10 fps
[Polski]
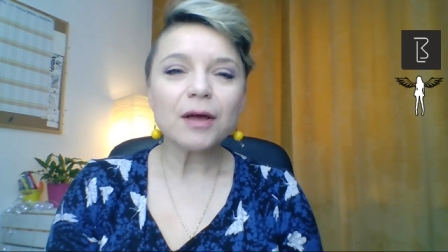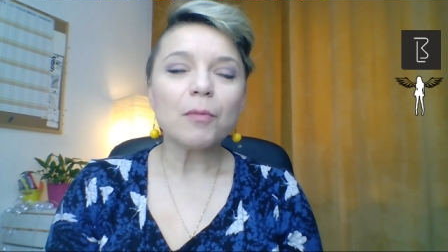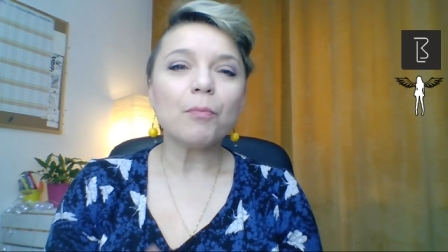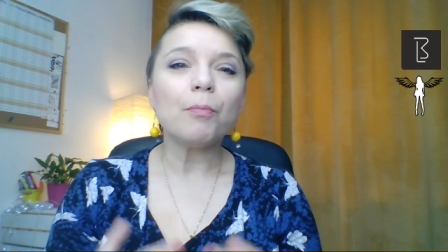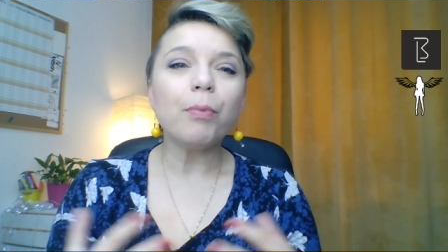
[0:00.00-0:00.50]

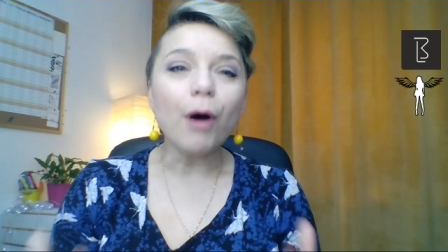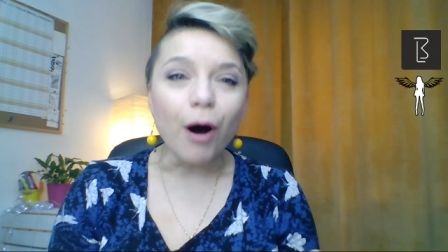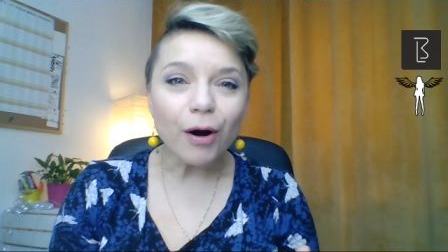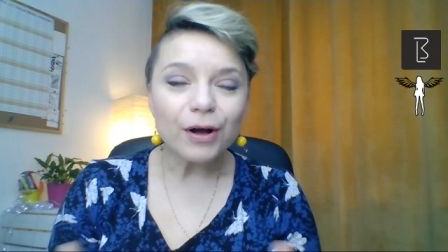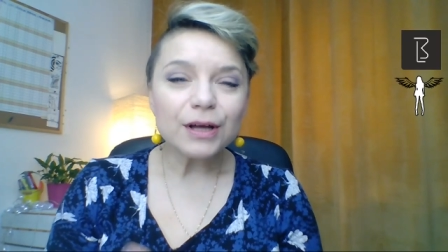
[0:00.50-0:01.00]

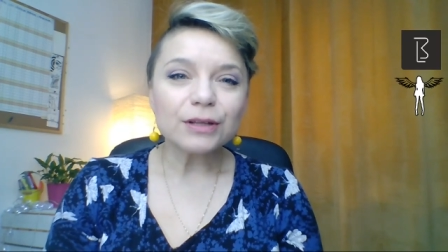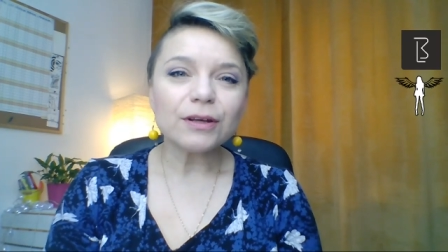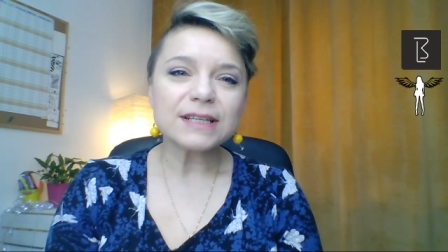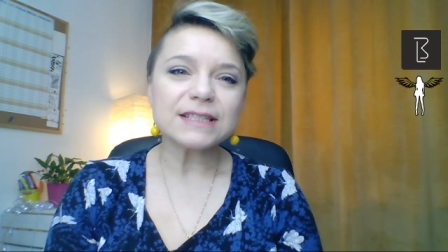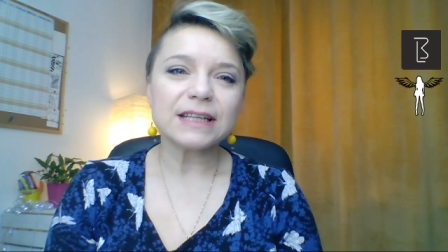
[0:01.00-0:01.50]
bo
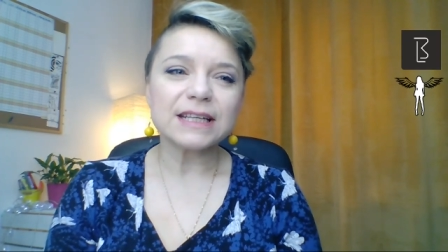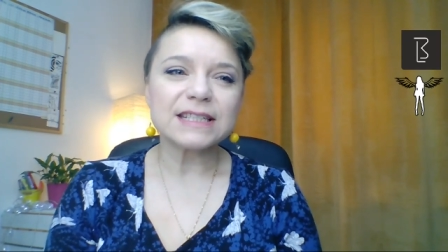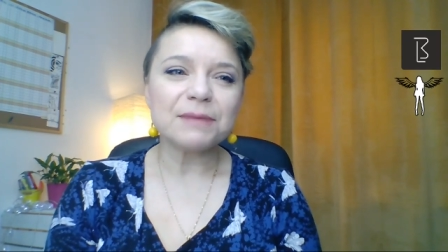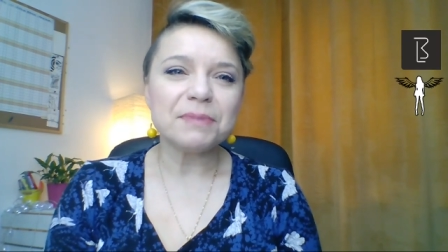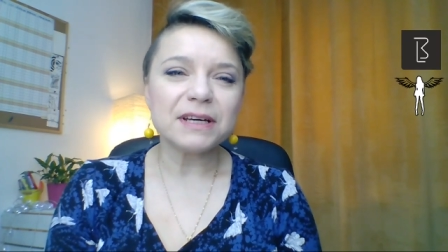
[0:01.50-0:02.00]
to jest jedna
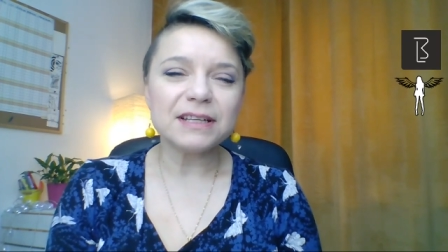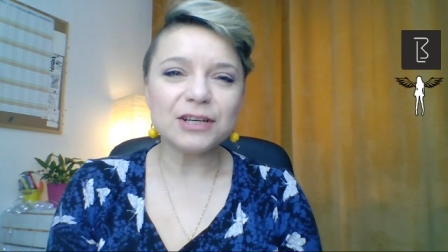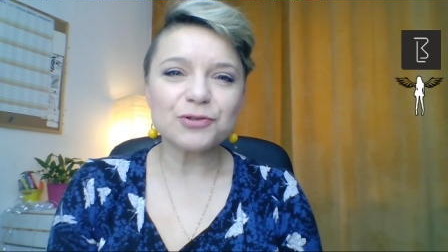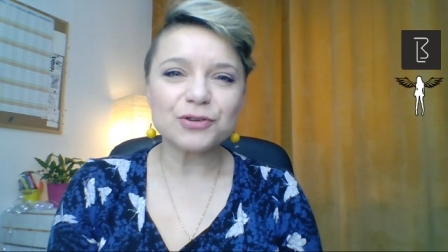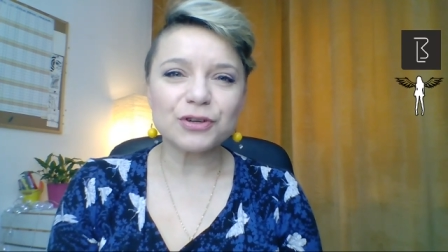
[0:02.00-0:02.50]
z
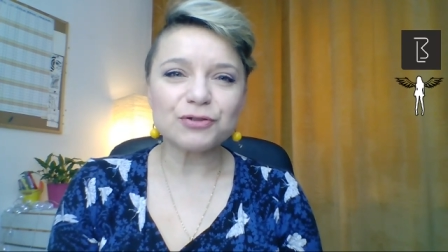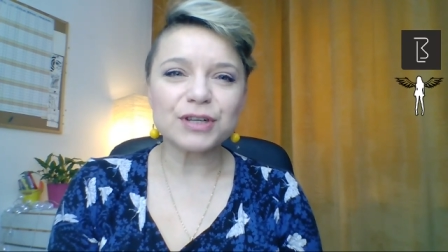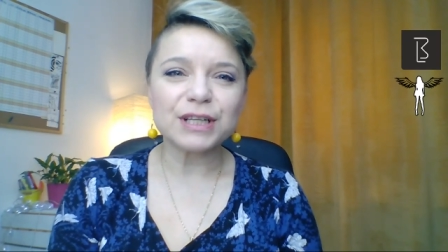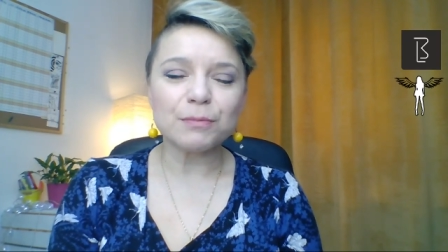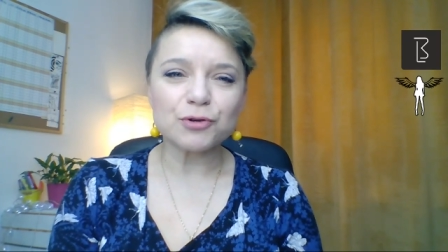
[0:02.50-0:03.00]
najpiękniejszych
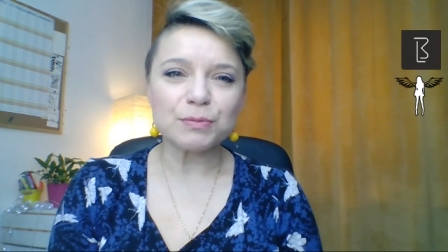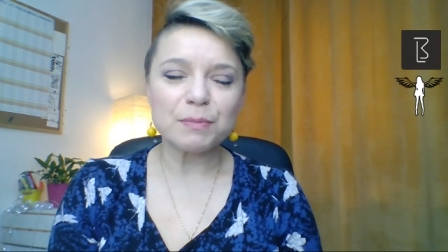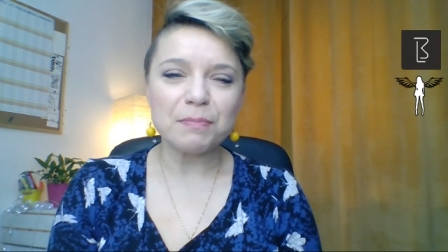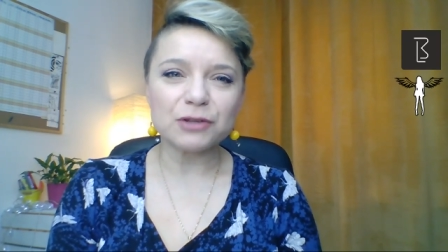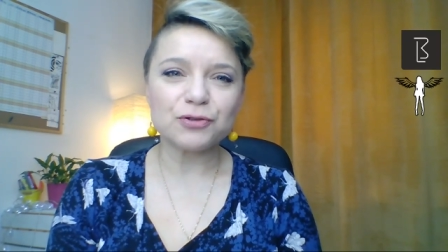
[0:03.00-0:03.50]
rzeczy, kiedy
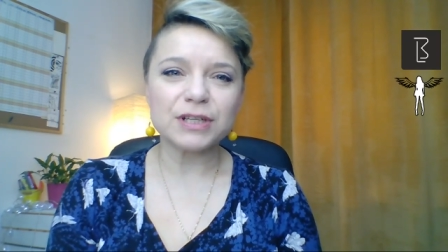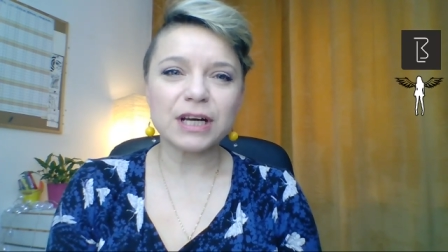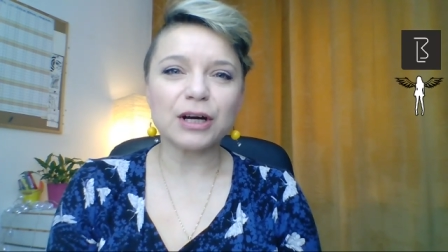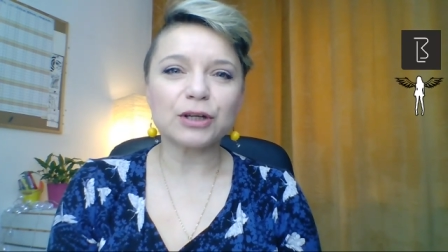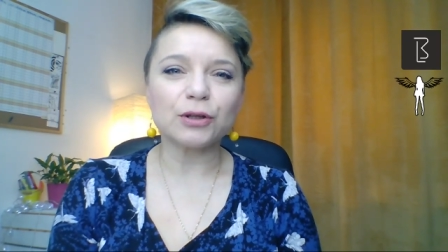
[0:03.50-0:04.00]
możemy patrzeć,
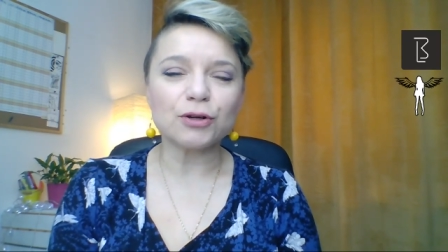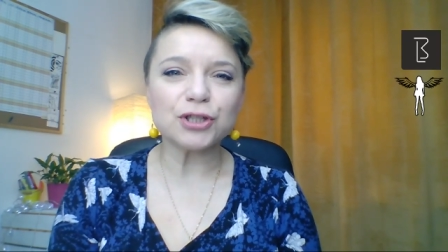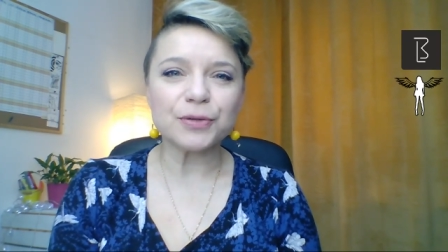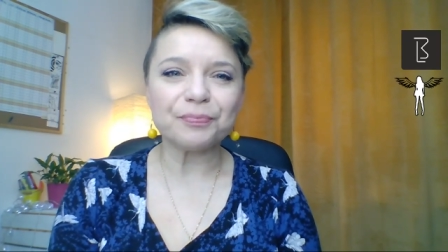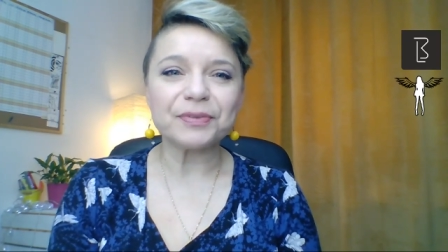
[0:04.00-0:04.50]
jak
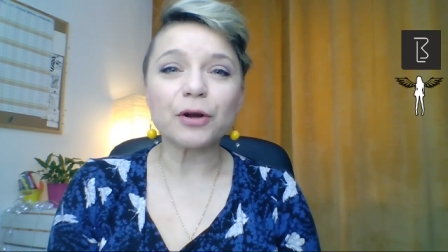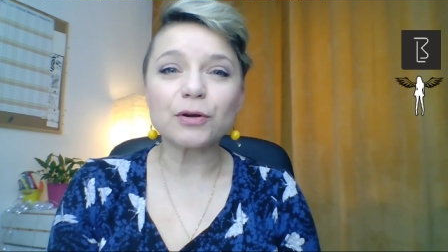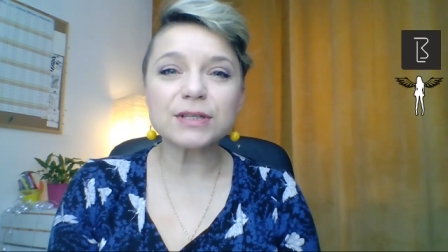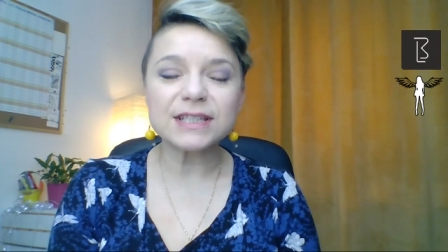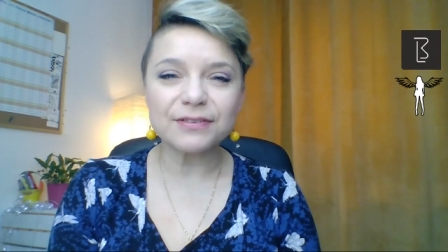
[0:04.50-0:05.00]
ktoś
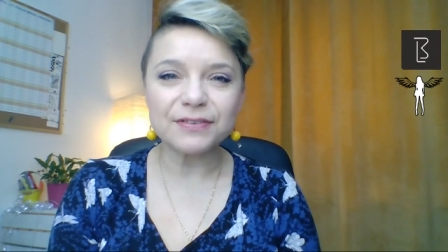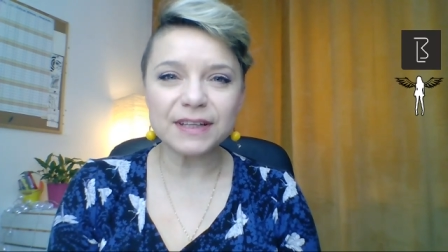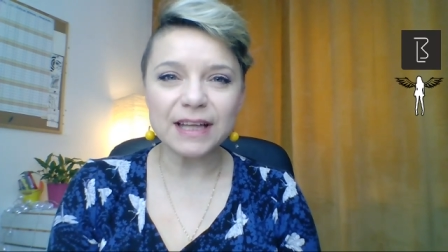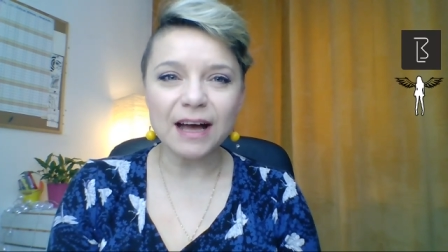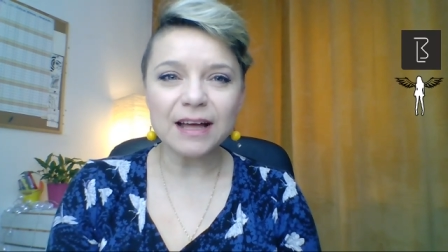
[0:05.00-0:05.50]

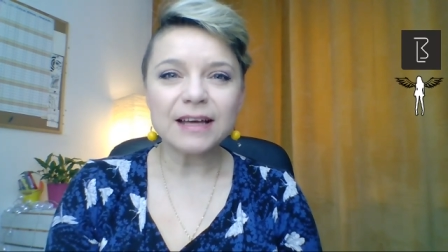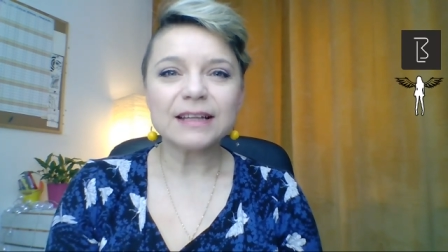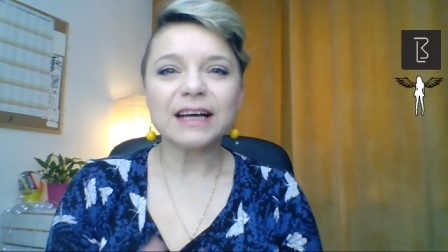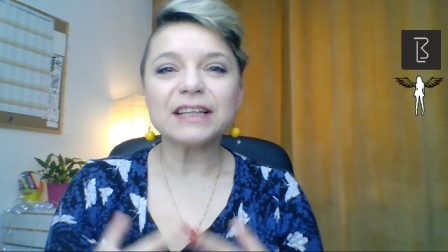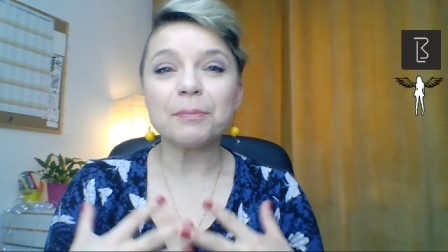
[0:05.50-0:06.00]
rozkwita,
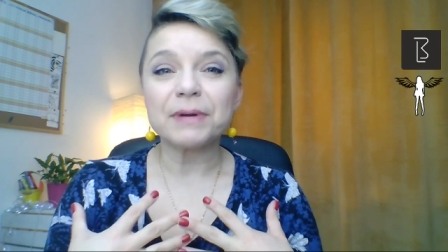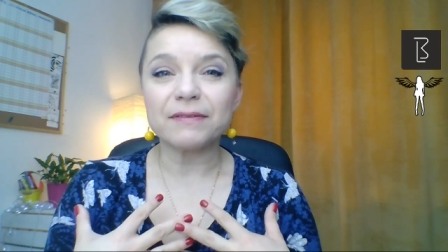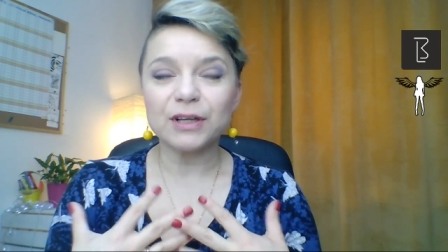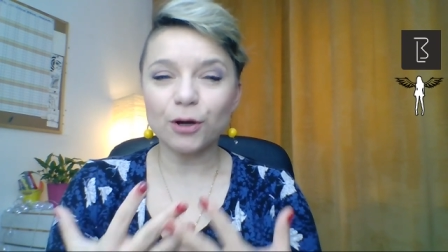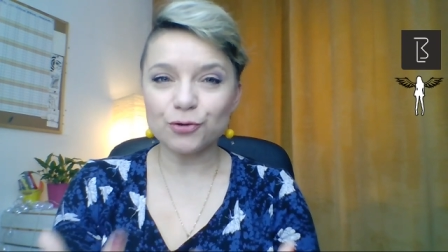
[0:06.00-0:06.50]
tak
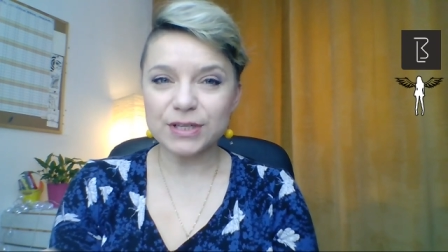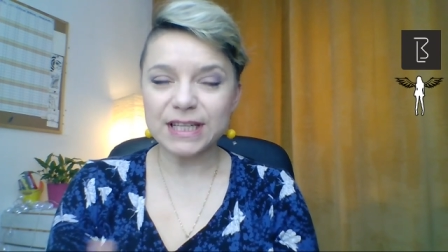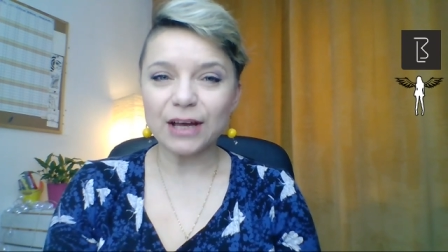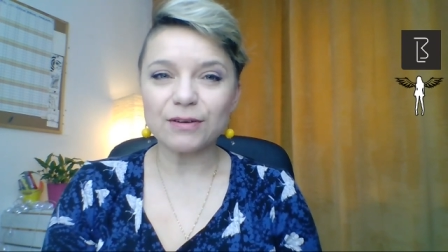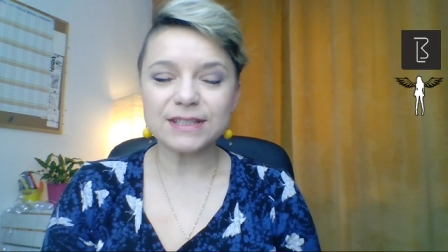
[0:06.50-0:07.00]
naprawdę
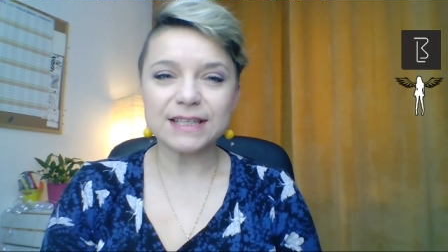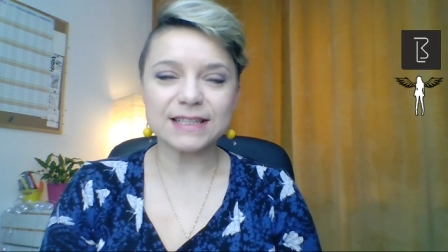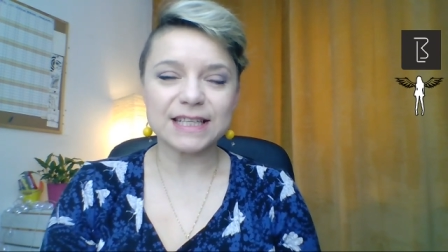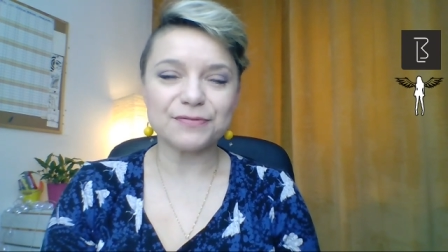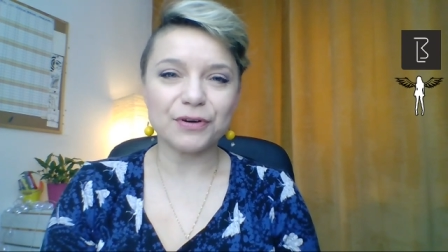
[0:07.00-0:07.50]
korzystając
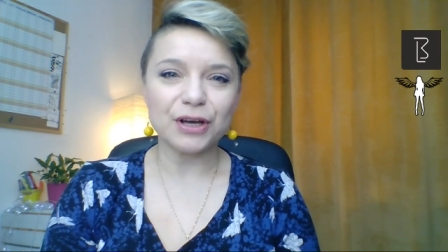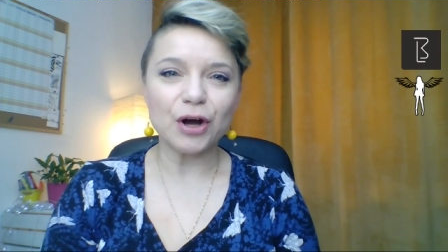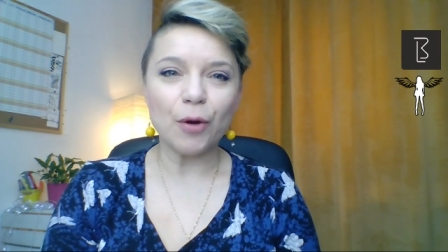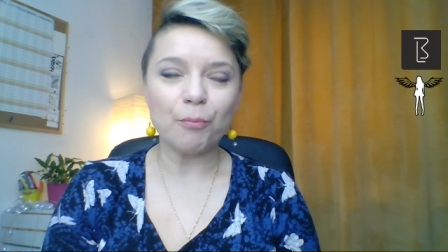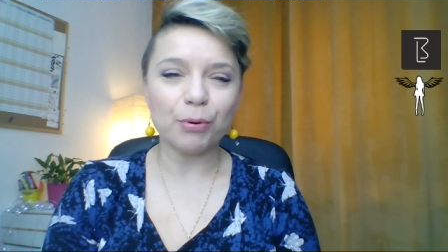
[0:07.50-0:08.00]
ze
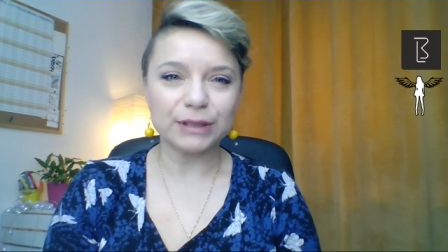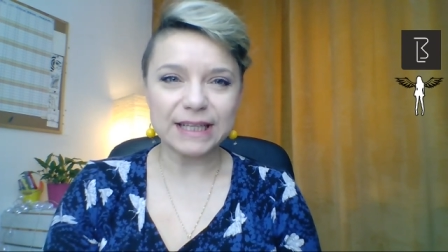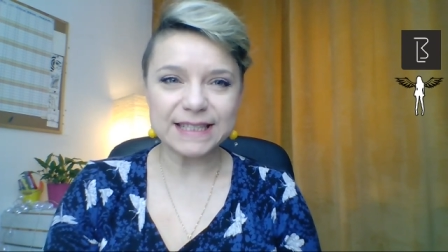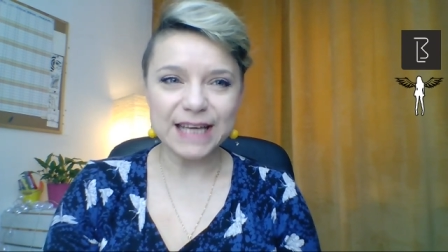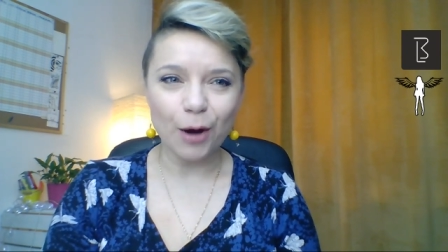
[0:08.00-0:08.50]
swojego
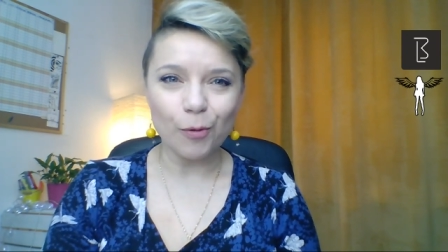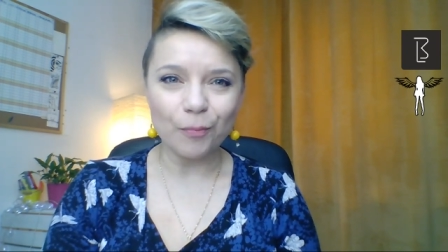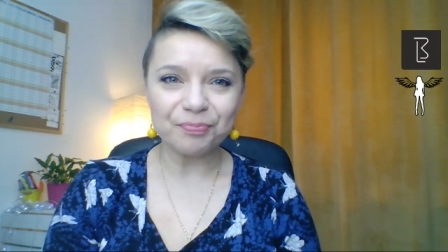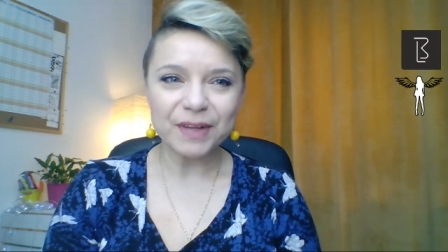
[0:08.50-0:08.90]
potencjału.